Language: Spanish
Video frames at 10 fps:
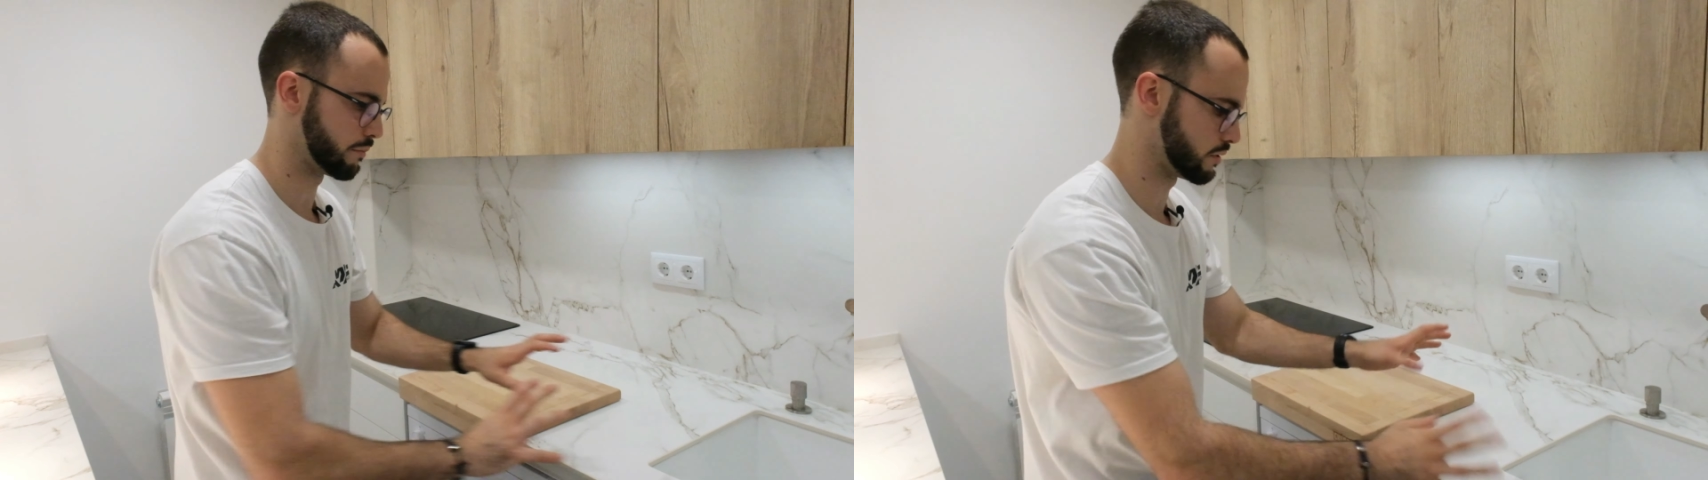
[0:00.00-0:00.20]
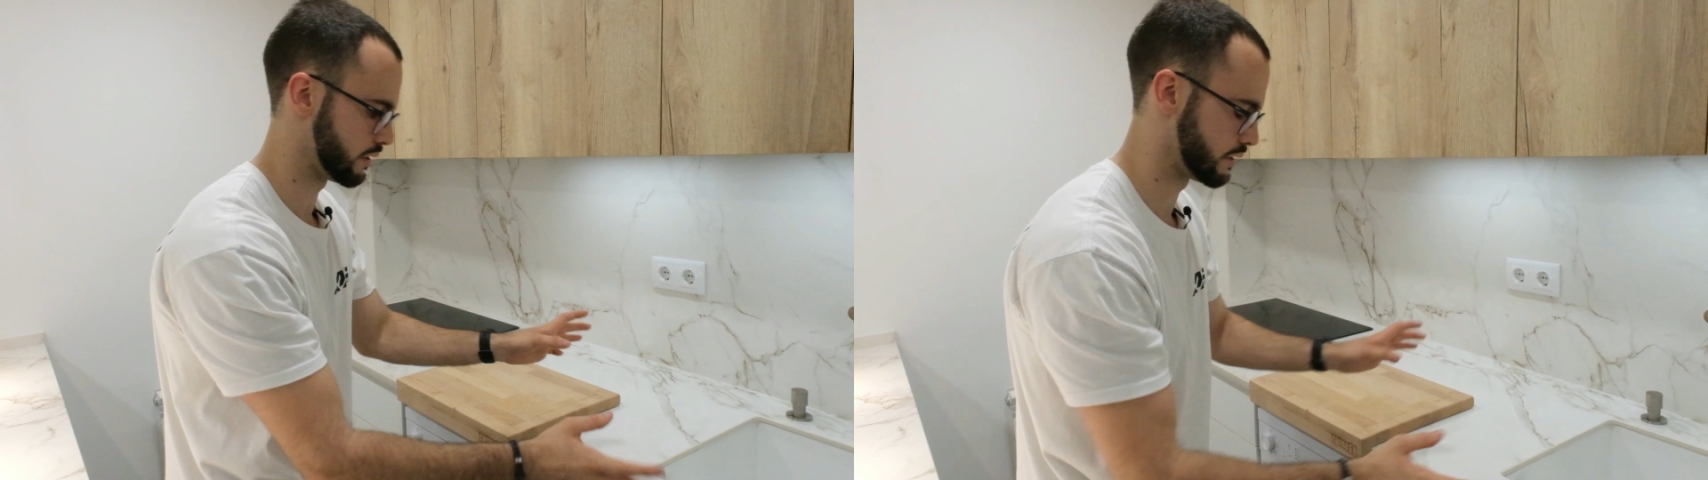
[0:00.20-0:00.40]

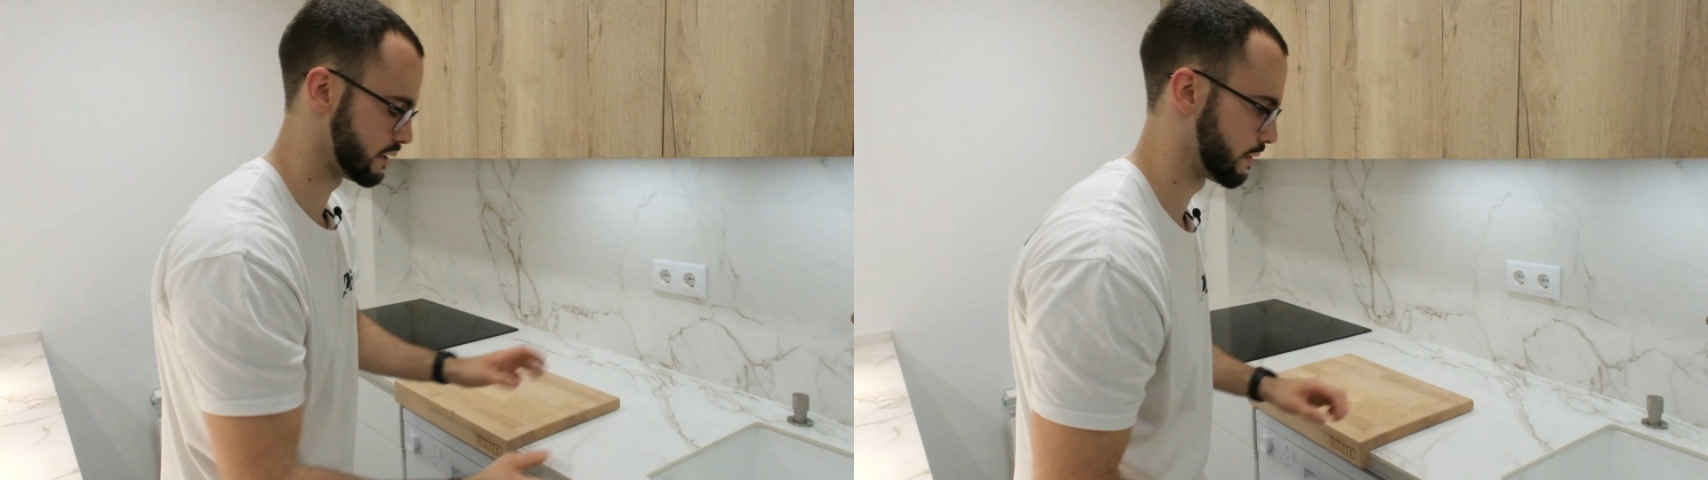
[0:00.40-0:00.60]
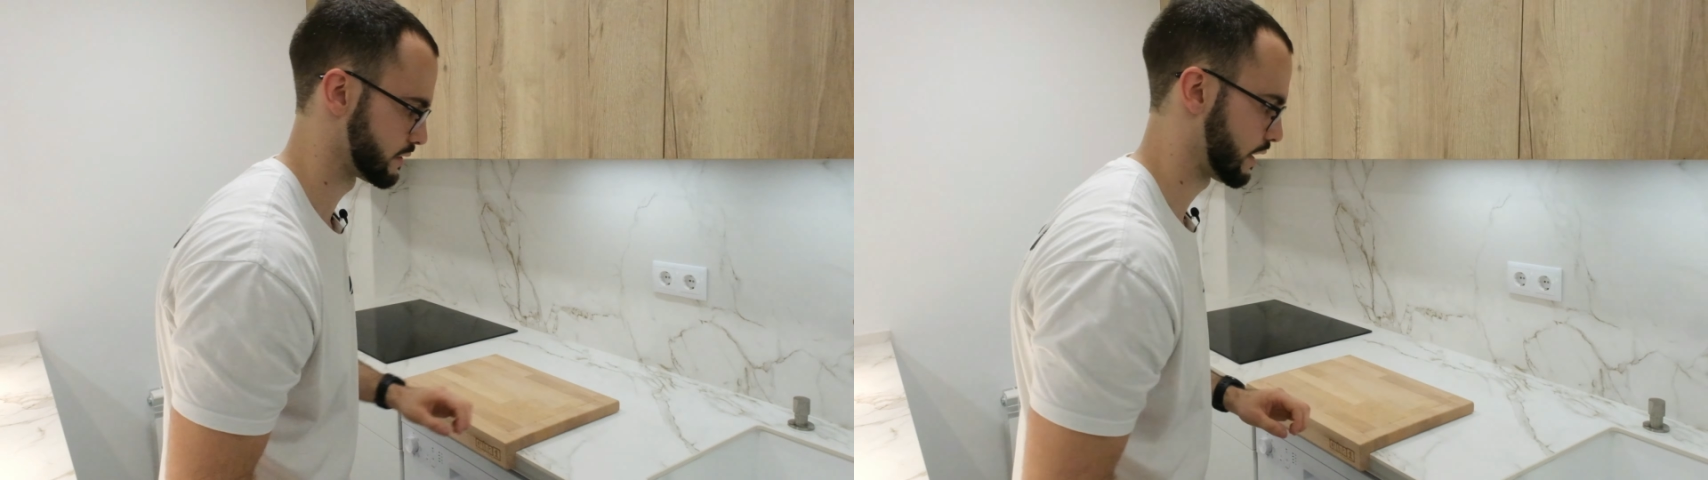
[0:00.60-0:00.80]
pudiese
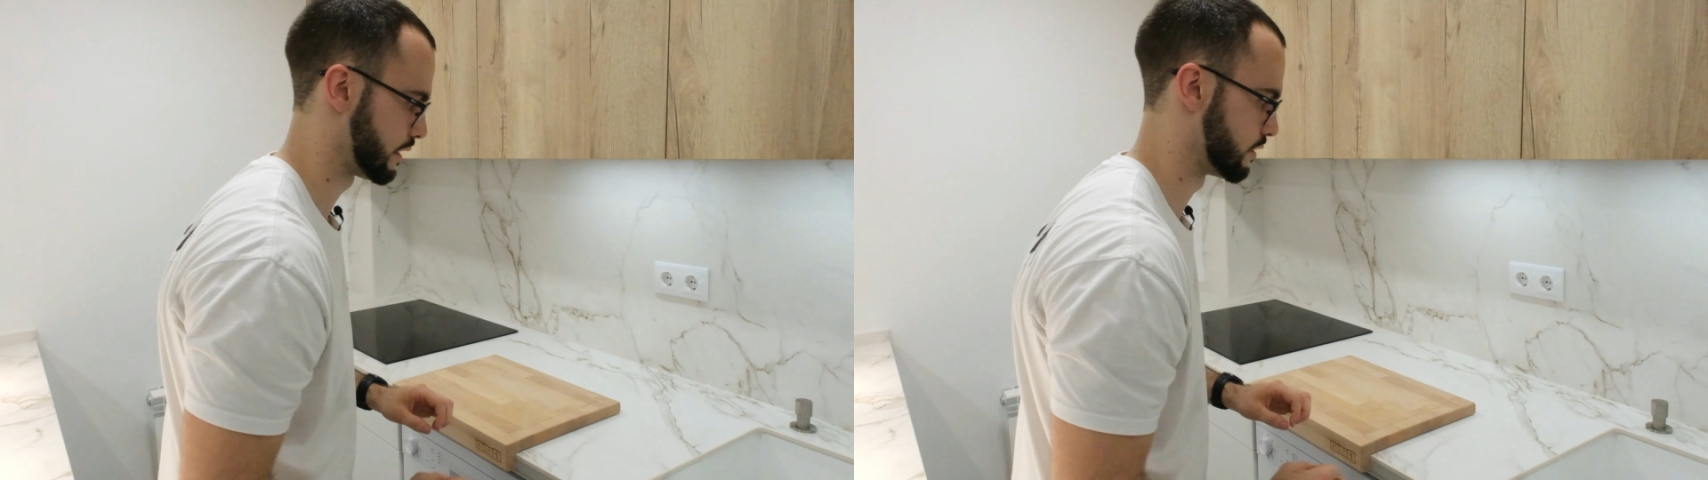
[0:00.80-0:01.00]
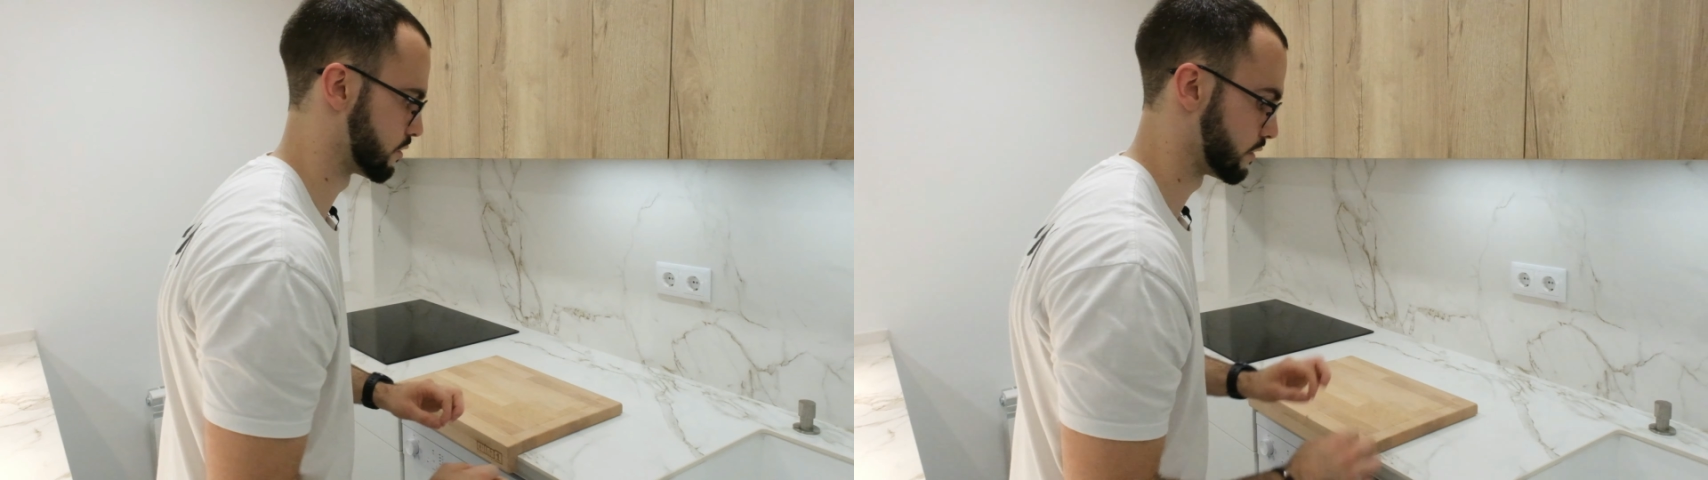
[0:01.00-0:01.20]
pasar ahí dentro.